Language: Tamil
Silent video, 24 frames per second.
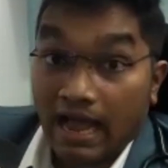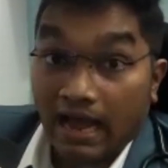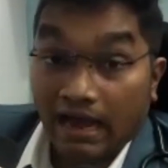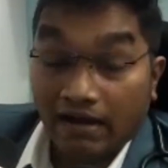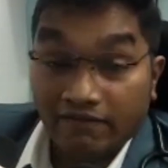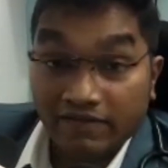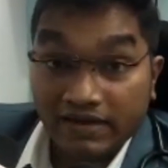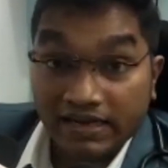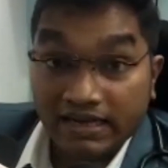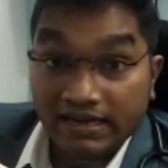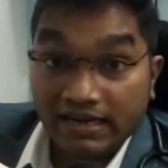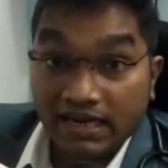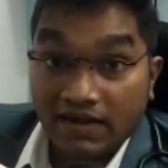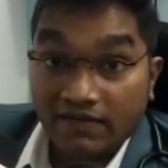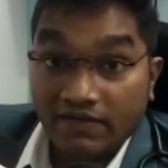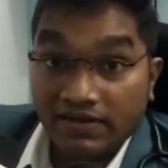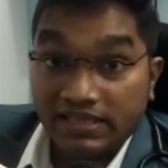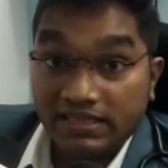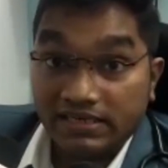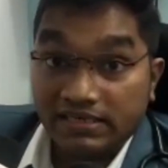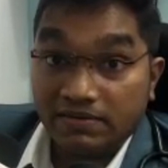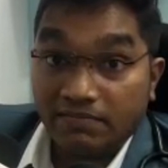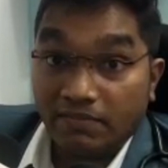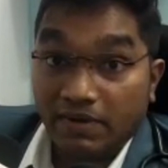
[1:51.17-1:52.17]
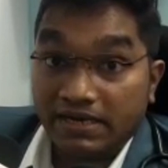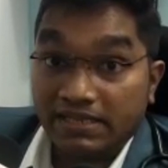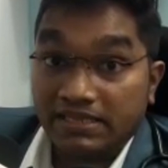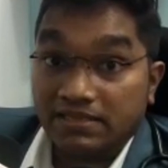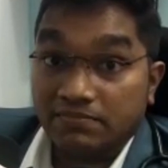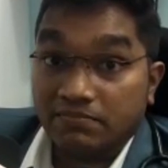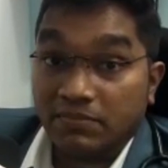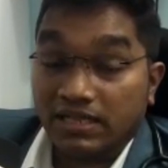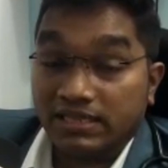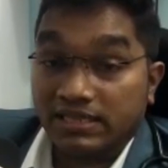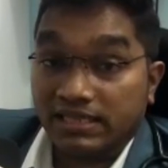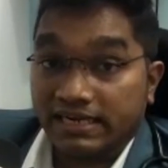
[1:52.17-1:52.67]
அவங்கெல்லாம் வந்துட்டு
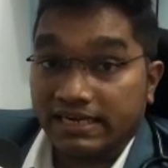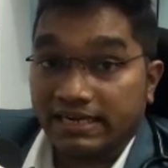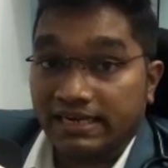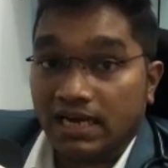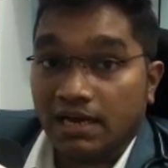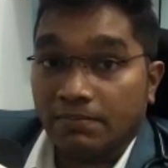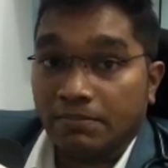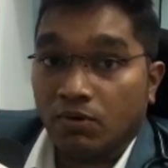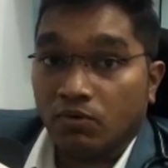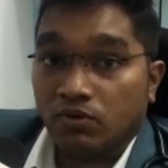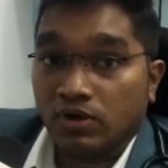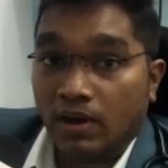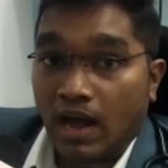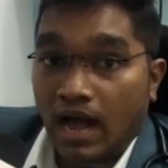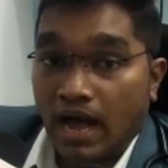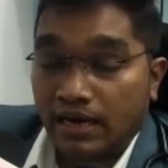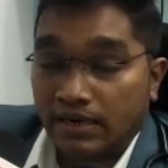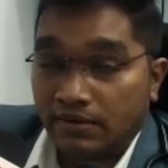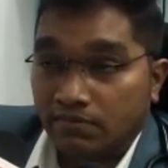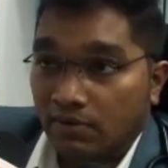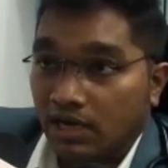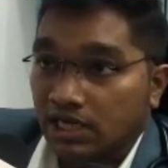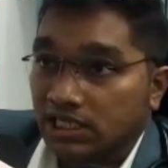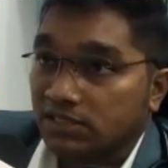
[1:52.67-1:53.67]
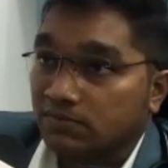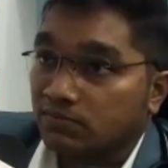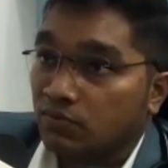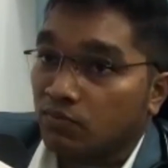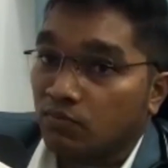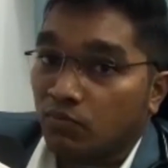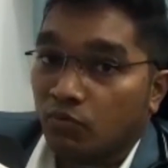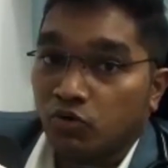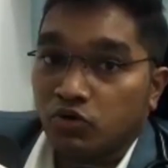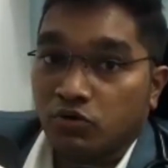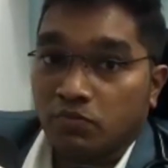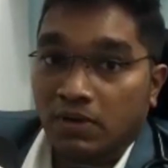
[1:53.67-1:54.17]
மருந்து மாத்திரை இல்லாமல் ஒரு ஆறு மாதமோ
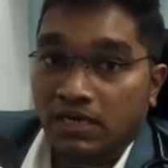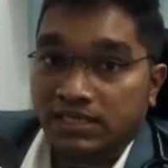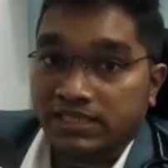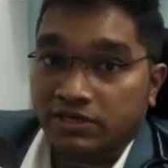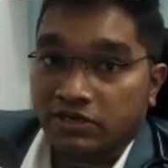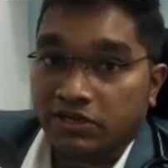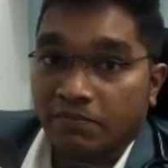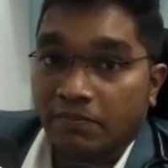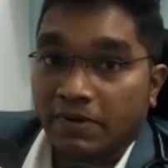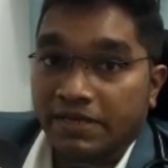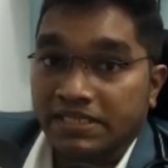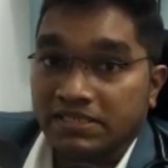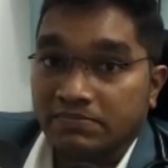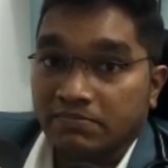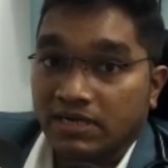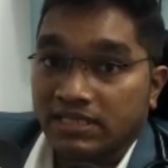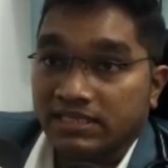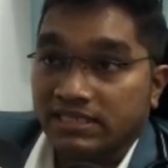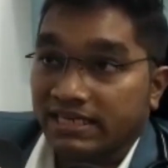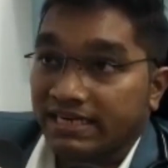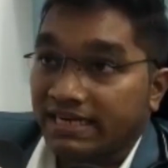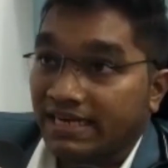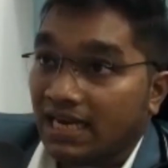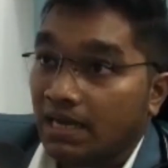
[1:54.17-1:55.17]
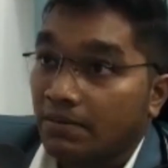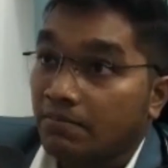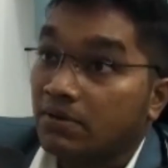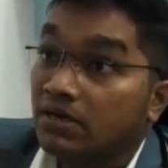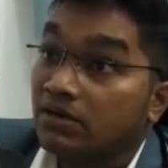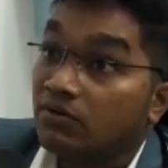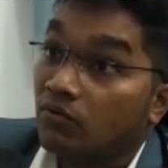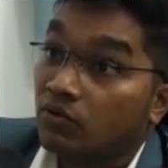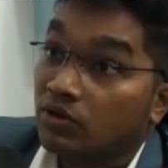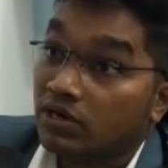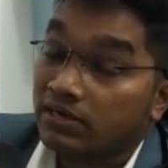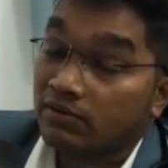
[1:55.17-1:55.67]
மூணு மாதத்துலேயே மருந்து மாத்திரை
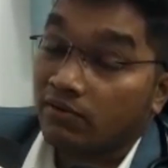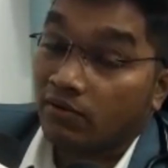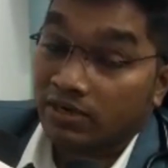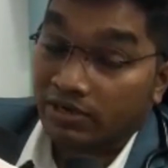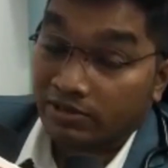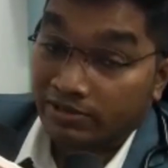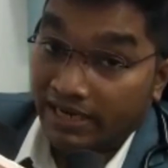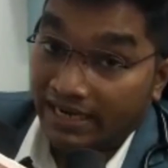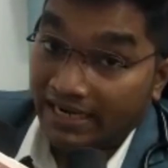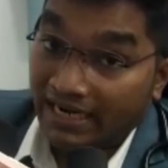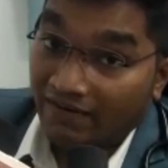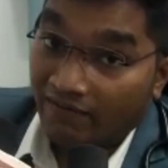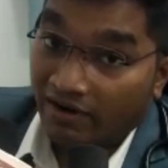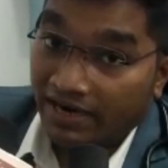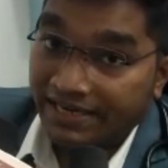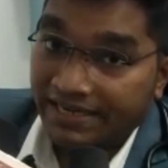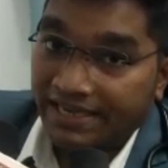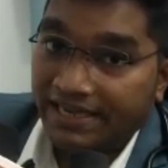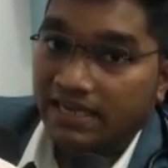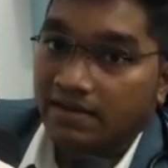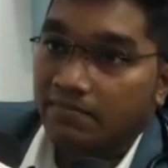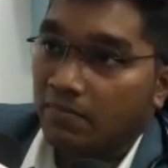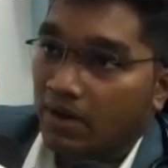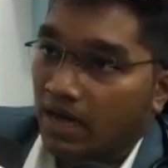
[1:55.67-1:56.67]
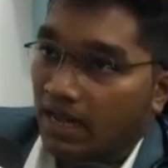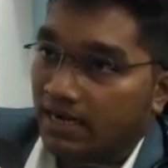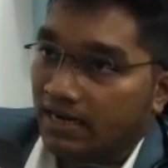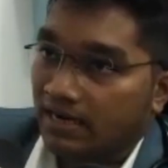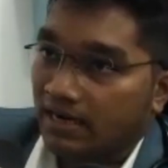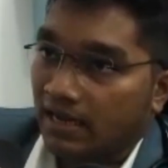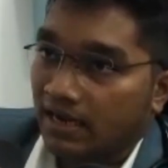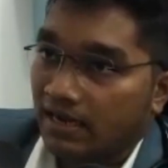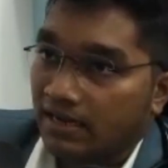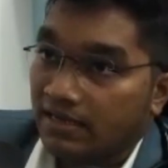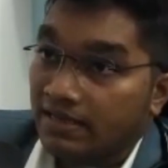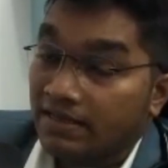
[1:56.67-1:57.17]
இல்லாமல் ஒரு ஒரு நல்ல வாழ்க்கைக்கு
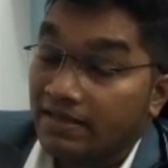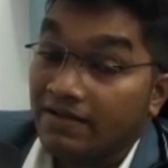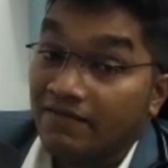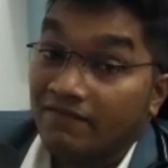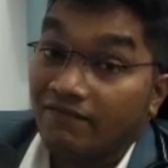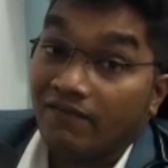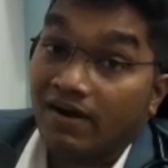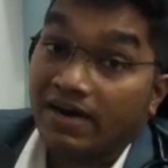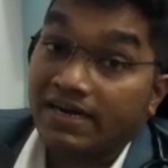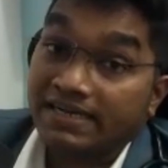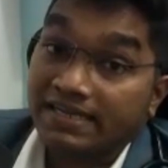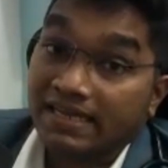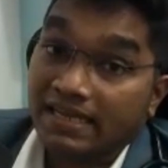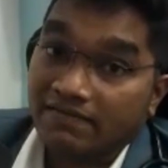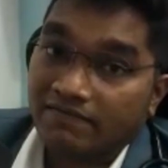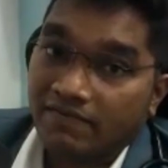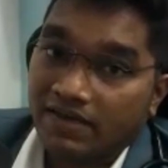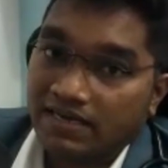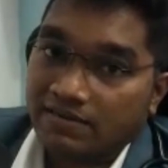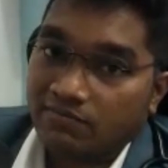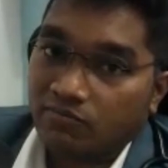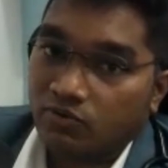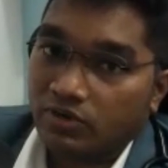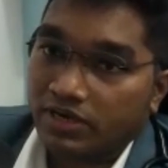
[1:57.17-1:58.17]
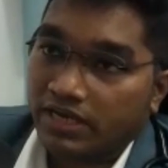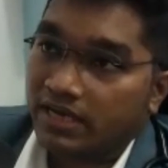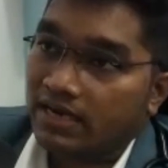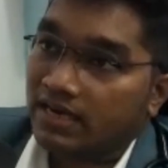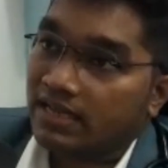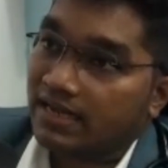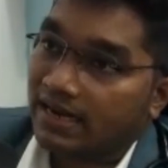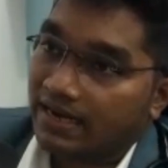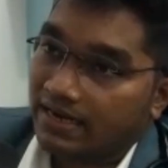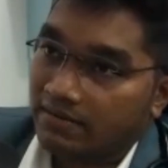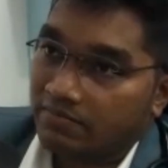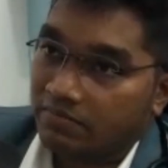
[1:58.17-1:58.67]
மாறுறாங்க வாழ்க்கை
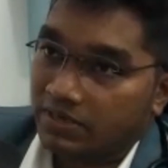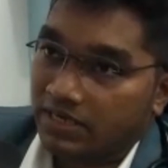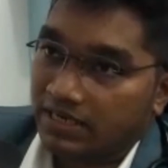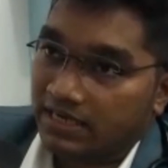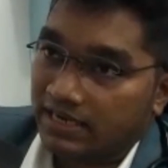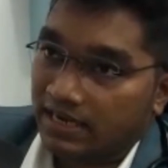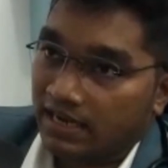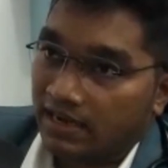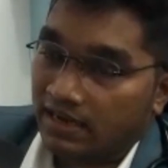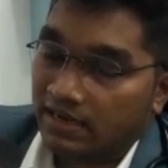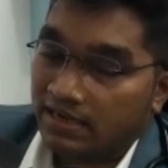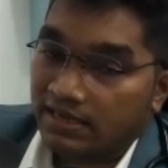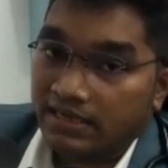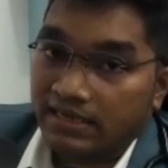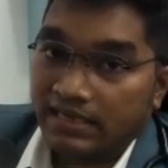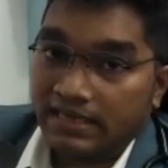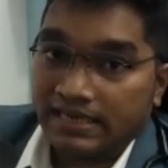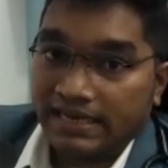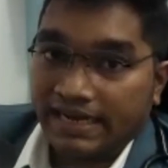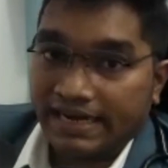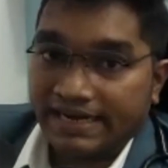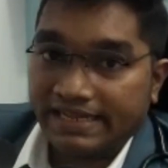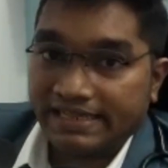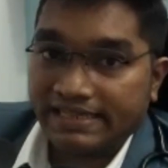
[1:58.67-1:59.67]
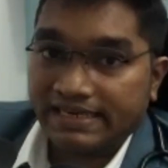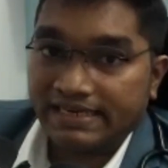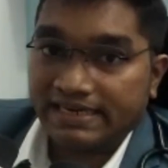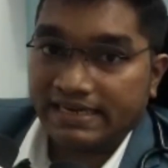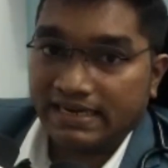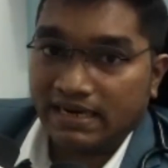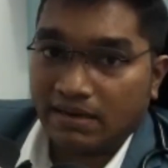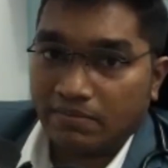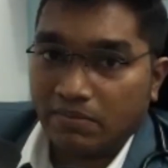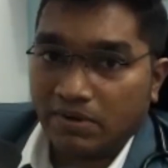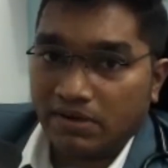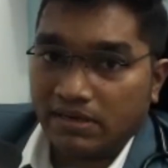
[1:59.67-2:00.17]
வரிமுறைகளை கடைபிடிக்கிறாங்க கிட்டத்தட்ட
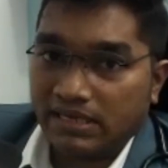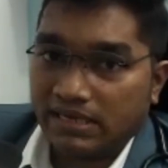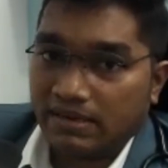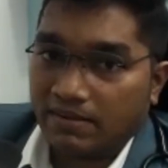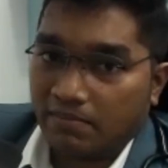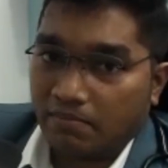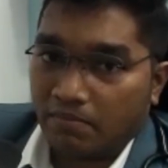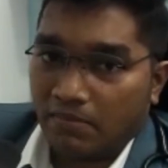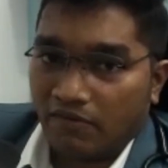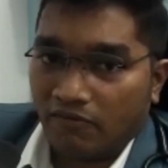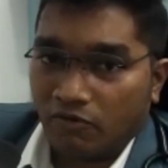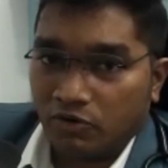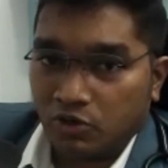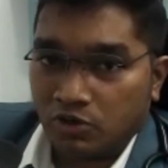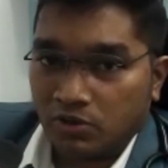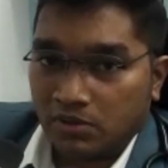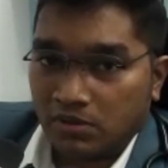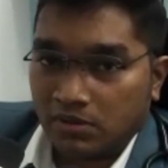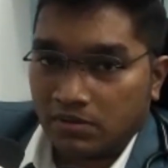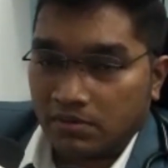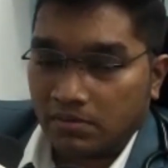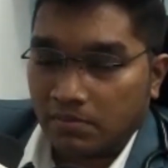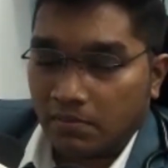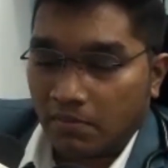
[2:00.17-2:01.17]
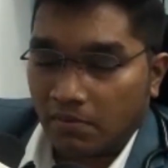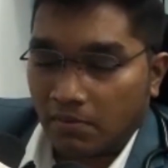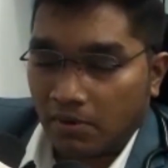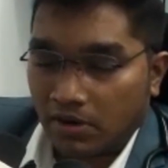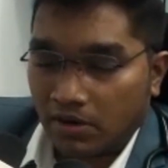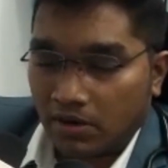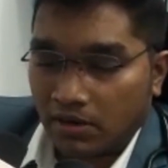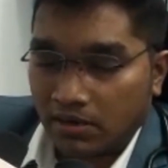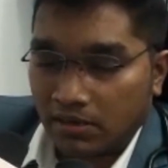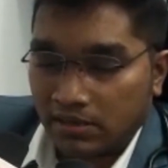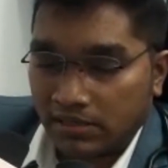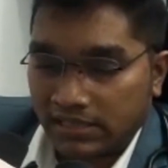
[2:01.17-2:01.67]
நம்ம இங்கே ஒரு
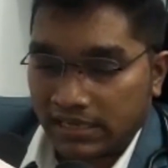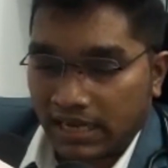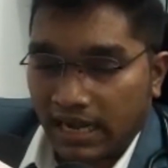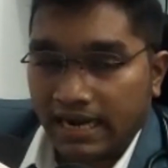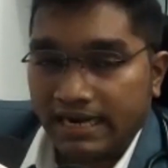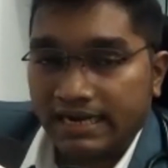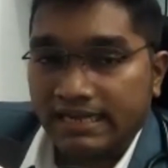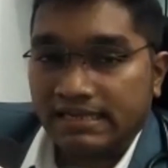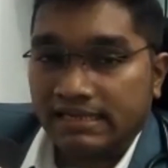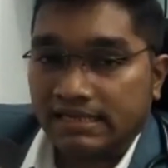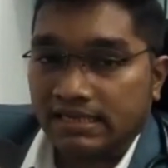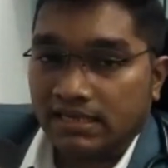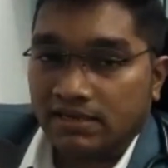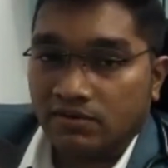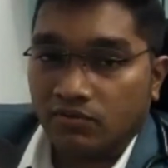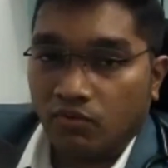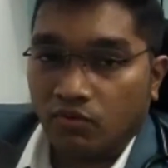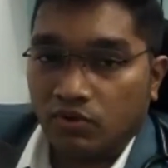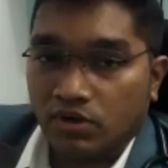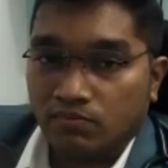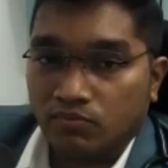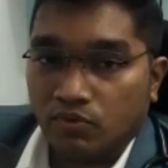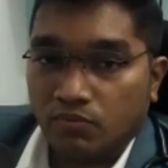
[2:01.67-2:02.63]
நாளைக்கு ஒரு